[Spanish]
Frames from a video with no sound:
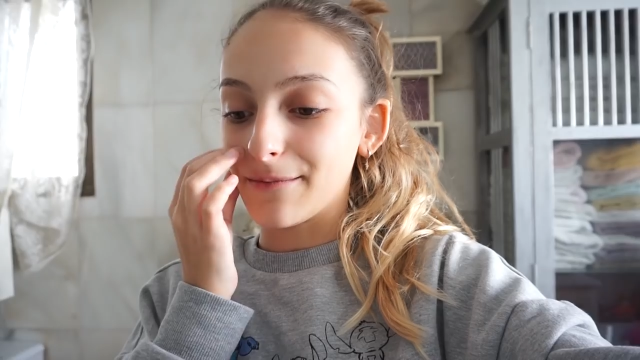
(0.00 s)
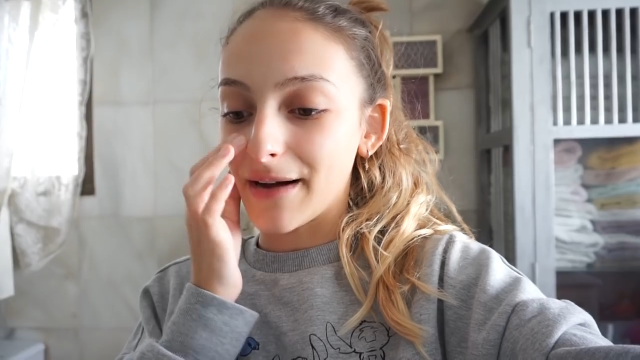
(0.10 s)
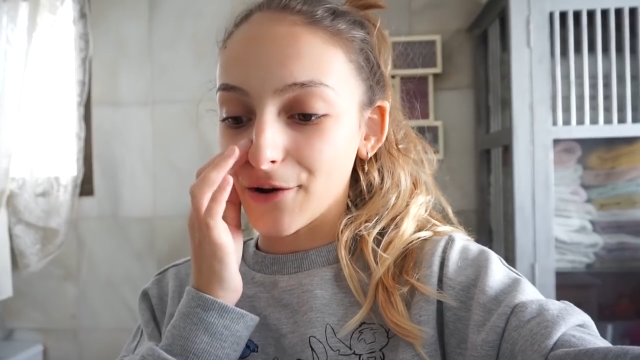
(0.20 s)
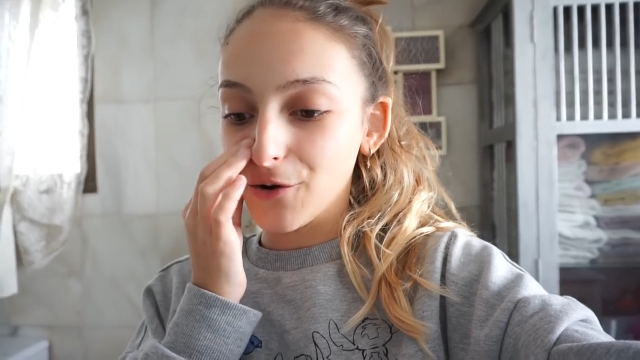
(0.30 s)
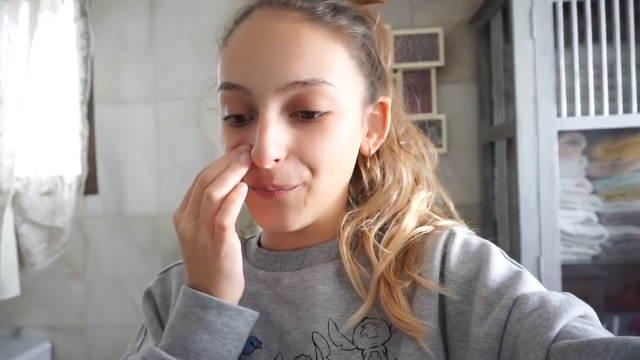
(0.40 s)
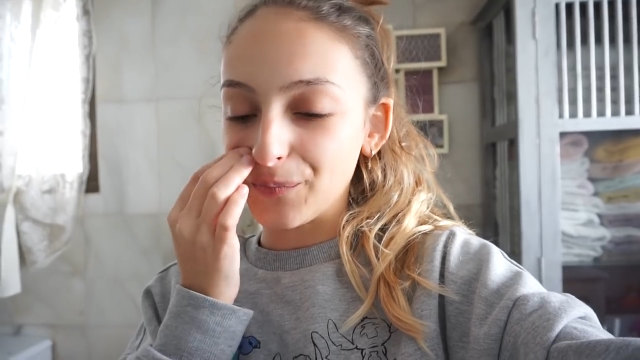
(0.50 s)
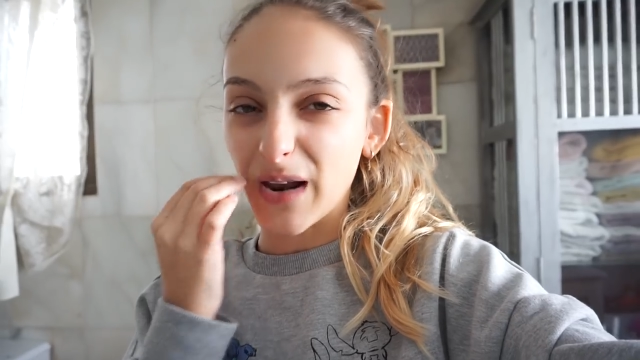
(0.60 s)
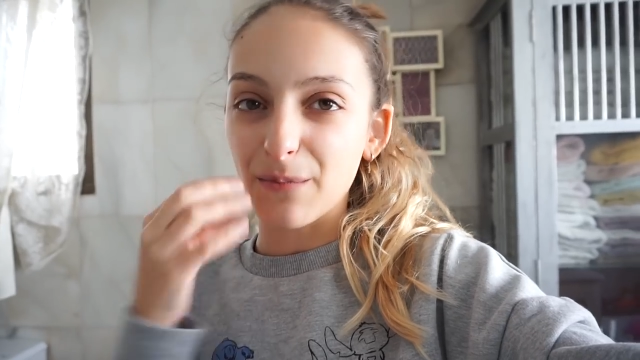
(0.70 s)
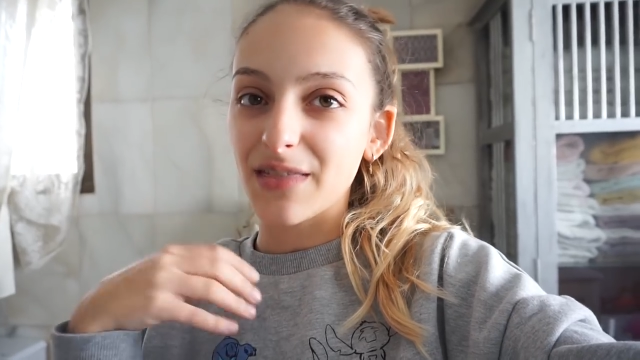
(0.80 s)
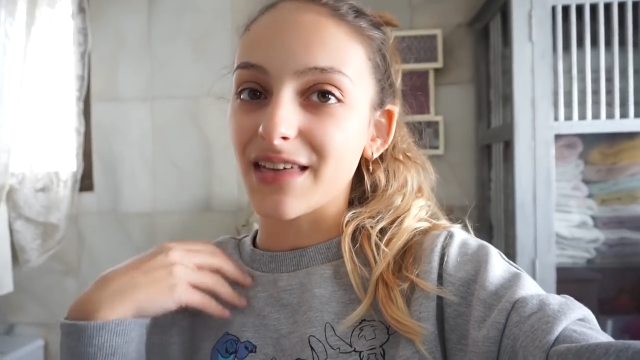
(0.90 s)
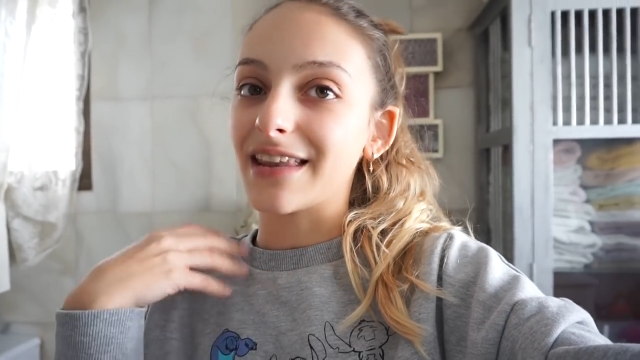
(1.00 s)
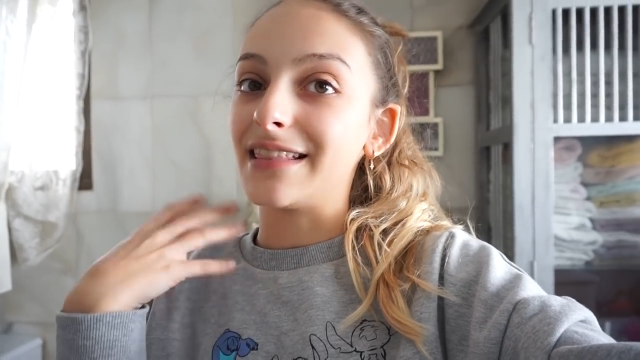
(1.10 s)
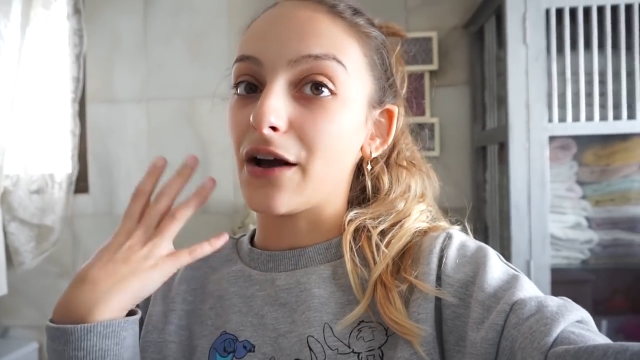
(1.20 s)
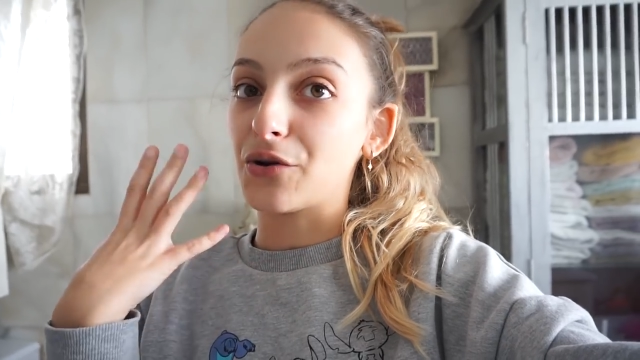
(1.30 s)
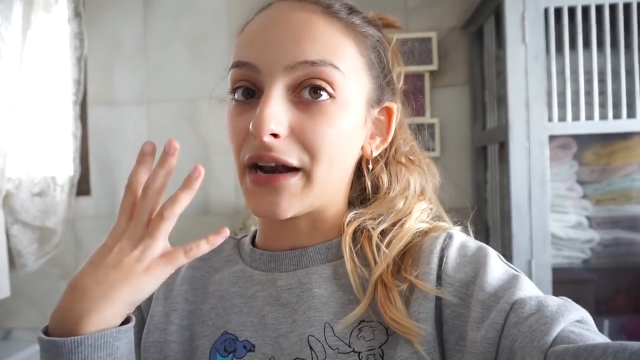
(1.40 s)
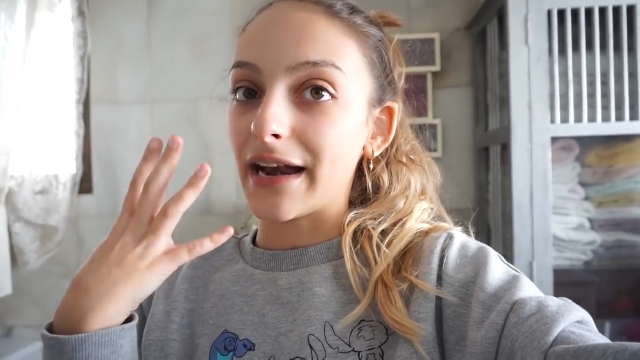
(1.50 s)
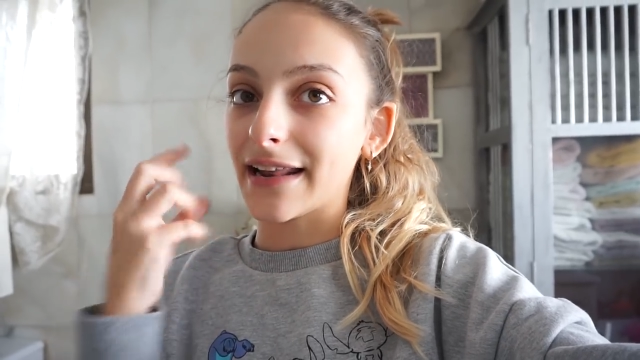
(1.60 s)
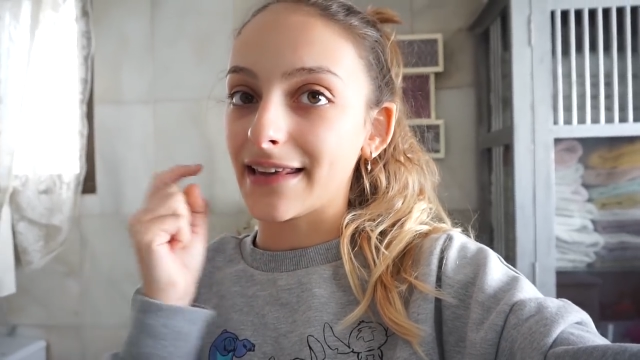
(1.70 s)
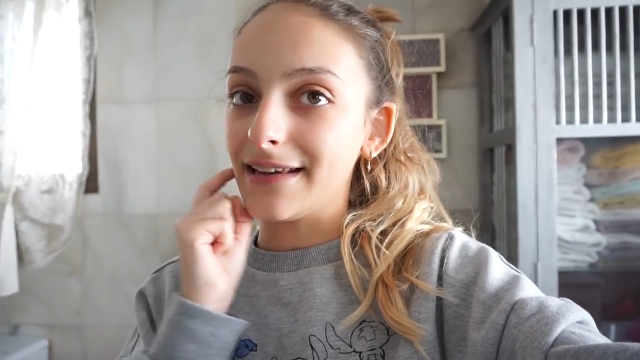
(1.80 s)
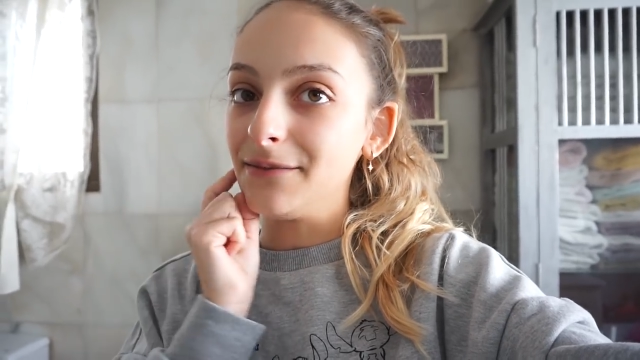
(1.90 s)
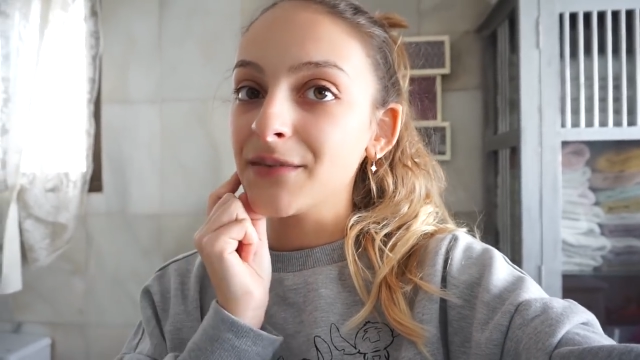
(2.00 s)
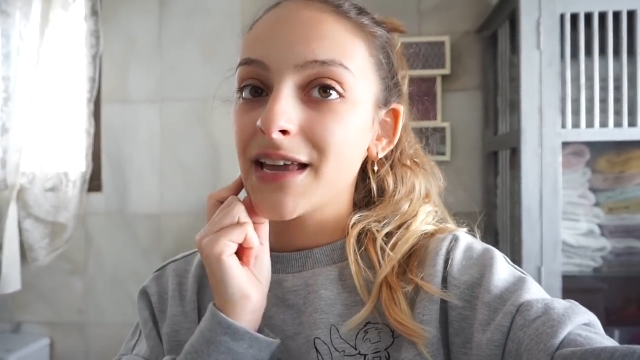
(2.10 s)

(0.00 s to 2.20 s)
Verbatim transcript: Marco para empezar el día con energía.